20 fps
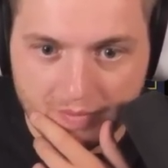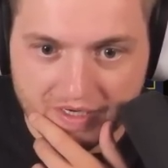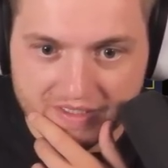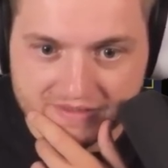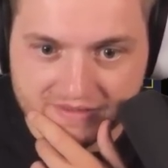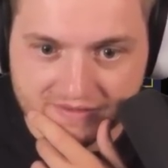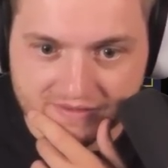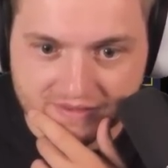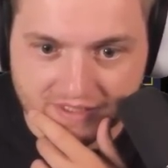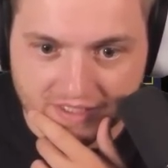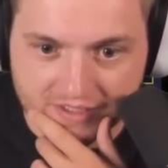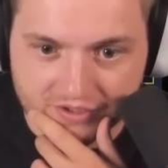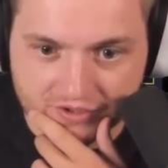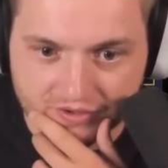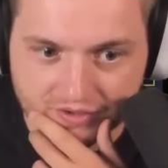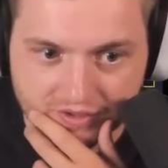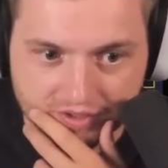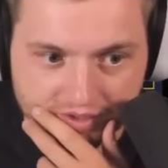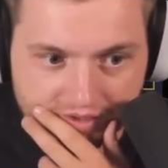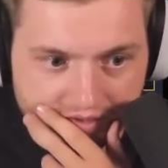man meistens drei
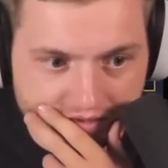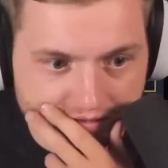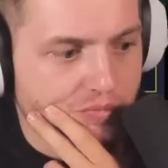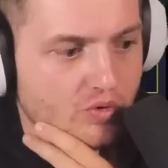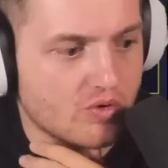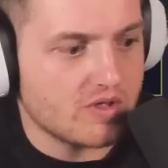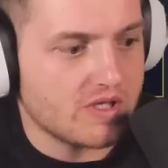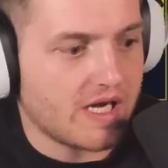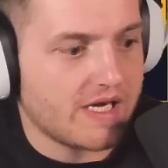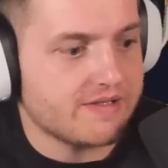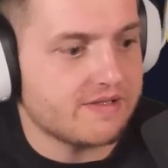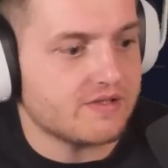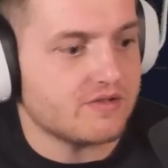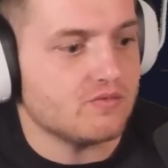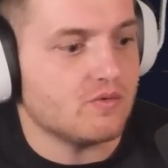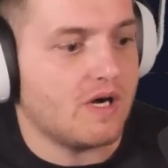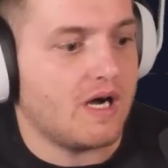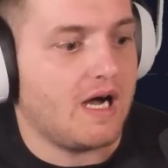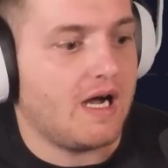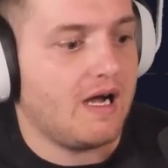Stück. Der Boden leitet
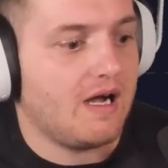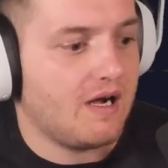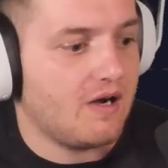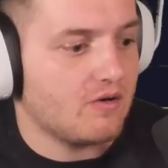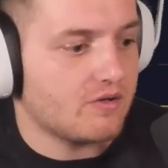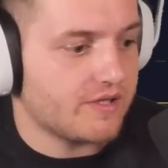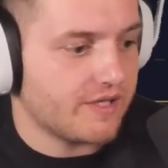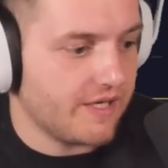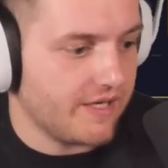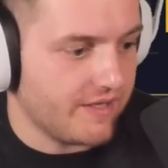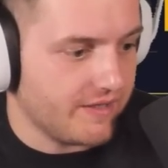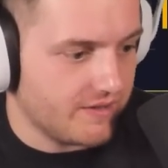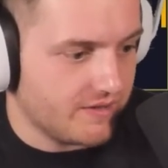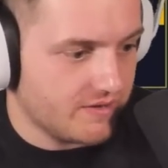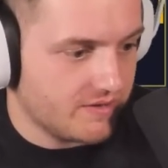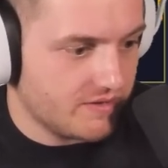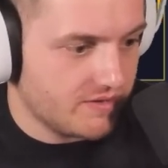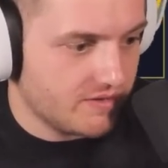nur. Ah, okay.